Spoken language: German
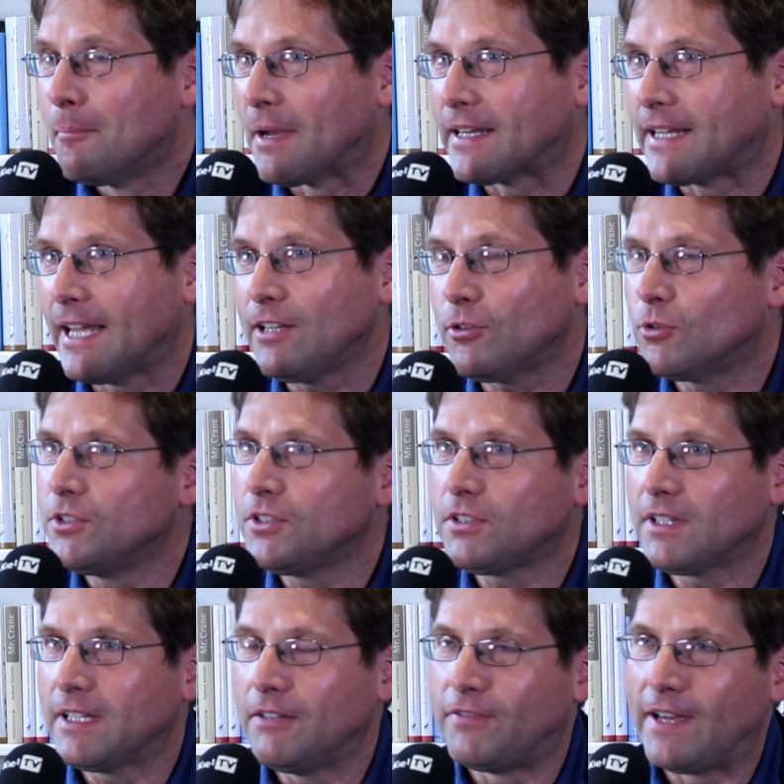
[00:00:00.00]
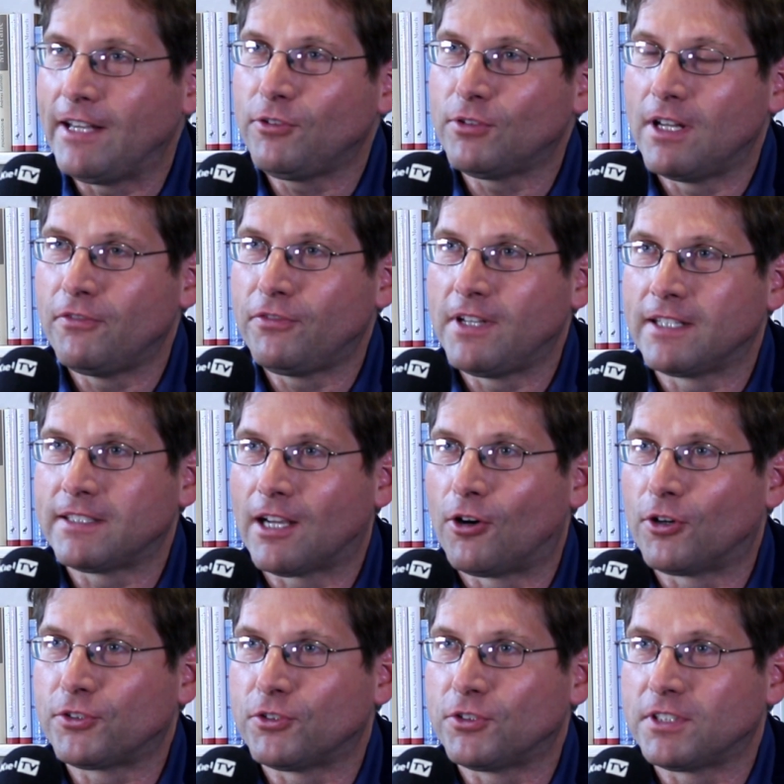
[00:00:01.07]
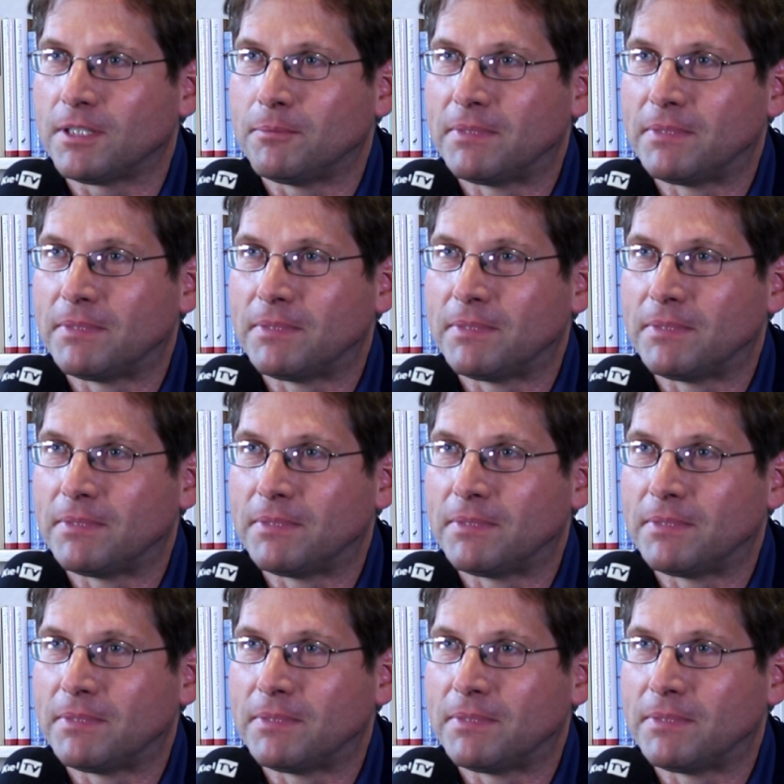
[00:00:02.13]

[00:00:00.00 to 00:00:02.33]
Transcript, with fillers: Man kennt uns eventuell vielleicht auch durch